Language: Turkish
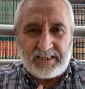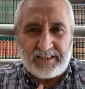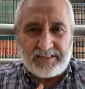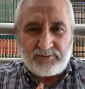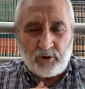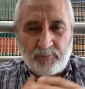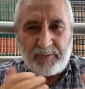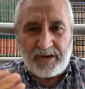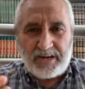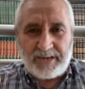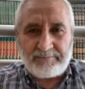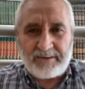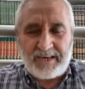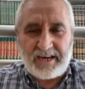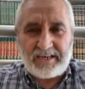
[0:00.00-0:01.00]
E,
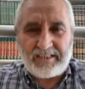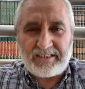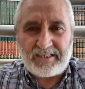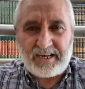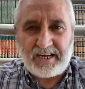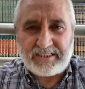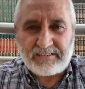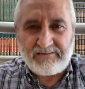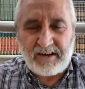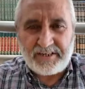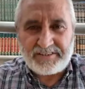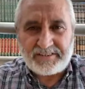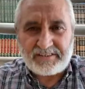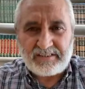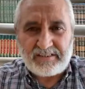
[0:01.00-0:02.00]
toparlanmaya ihtiyacı
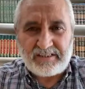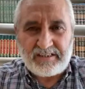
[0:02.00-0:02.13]
var.